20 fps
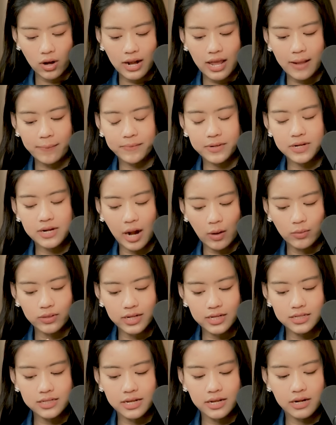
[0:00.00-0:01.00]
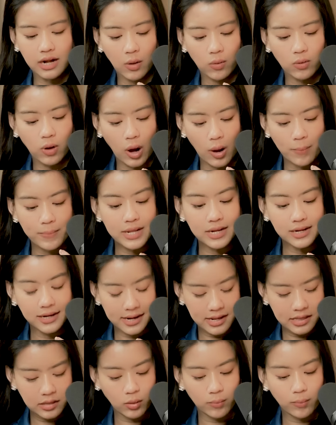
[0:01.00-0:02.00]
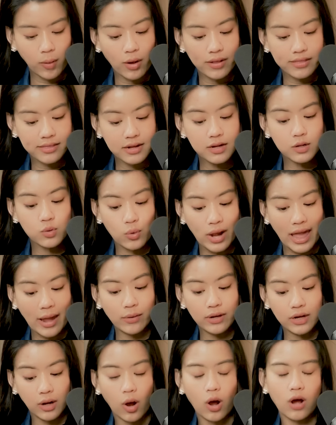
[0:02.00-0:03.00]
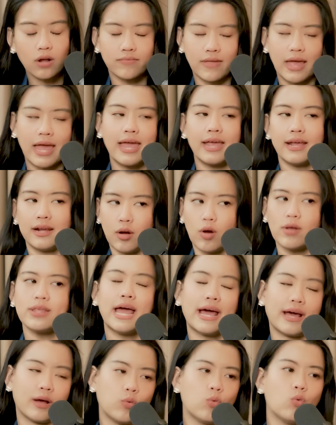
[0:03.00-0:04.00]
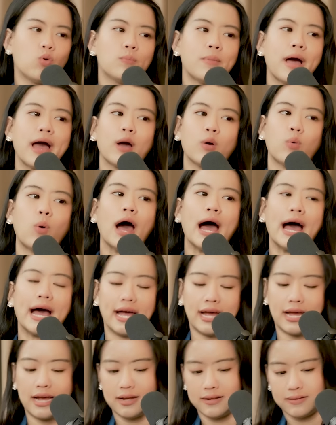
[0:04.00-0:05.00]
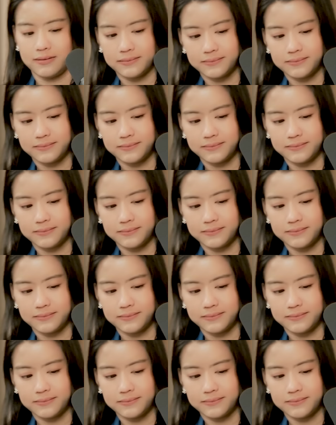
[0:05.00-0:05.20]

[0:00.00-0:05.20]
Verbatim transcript: งเล็บคือเอาจริงๆเราก็มีเงินสดพอซื้ออยู่แล้วหนึ่งห้องแต่ก็อยากกู้มากกว่าค่ะ